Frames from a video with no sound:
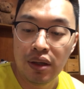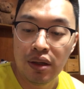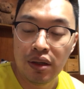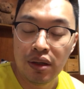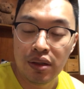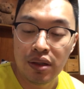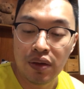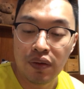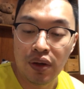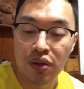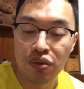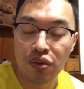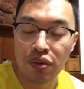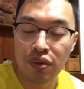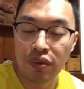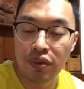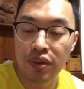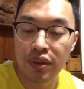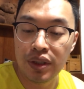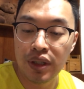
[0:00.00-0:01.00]
解放军
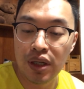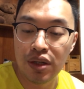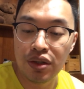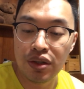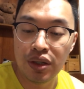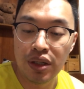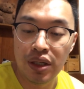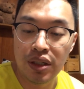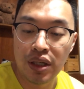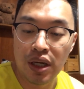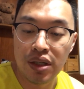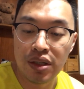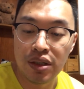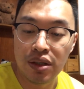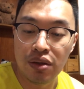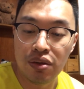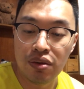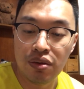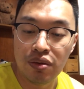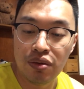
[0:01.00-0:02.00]
歼十一战
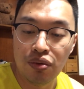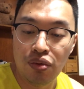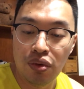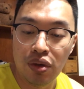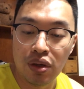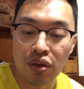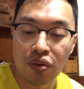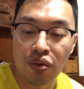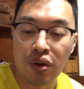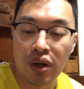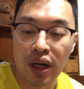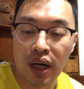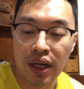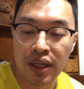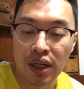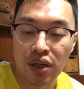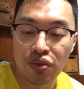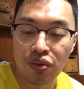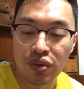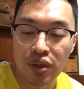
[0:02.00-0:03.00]
机。越过海
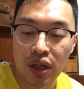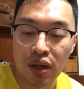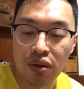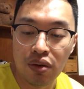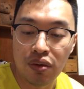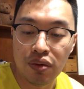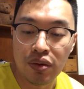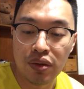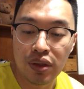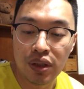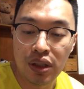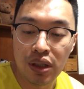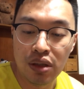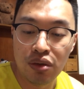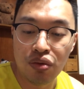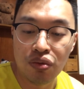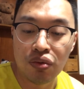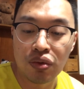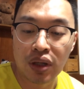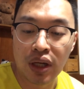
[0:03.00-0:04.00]
峡中线后，一
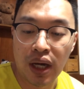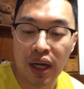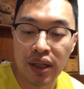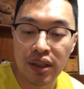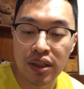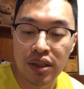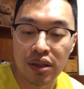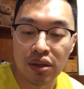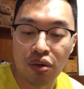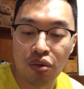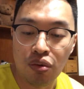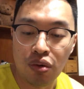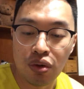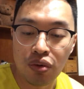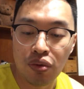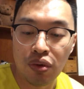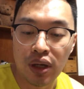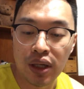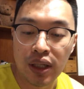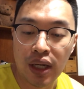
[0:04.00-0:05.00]
度开启火
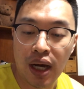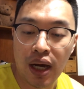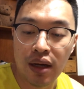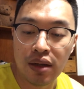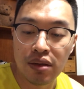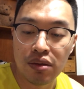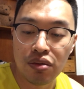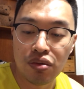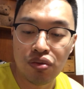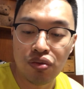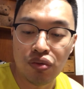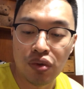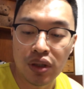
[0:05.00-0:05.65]
控雷达锁